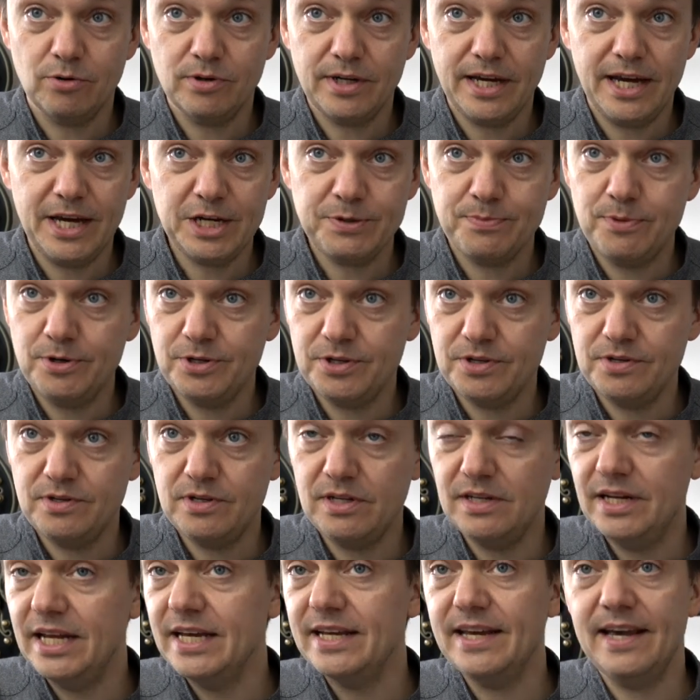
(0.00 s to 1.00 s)
okay, ich möchte das
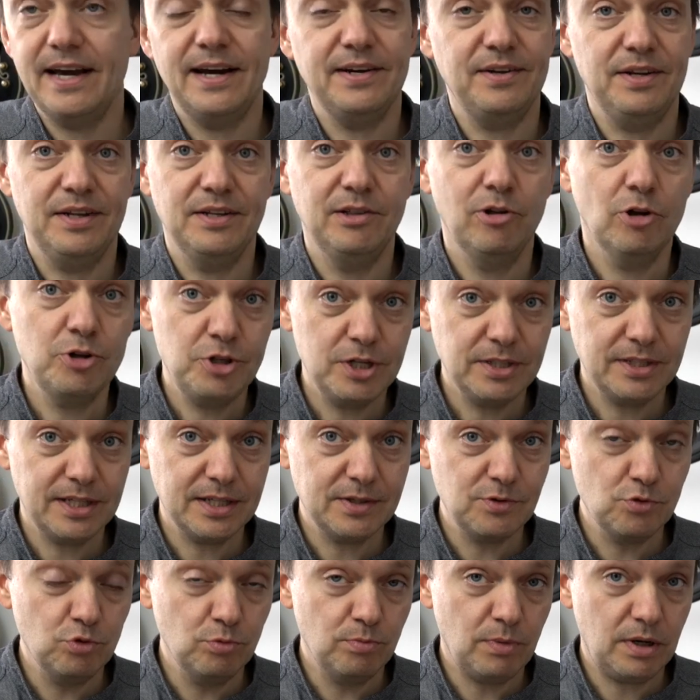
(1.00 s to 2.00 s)
Delay gerne in Logic
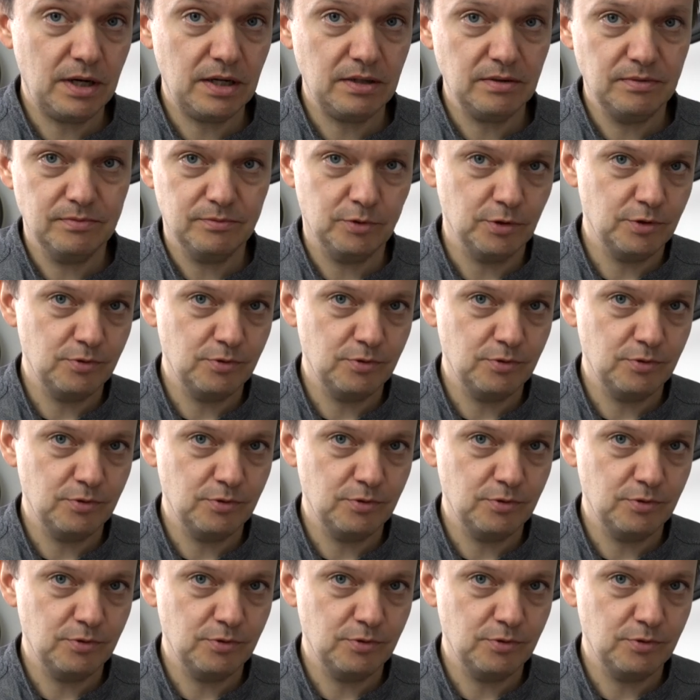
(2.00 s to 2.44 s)
dazu machen,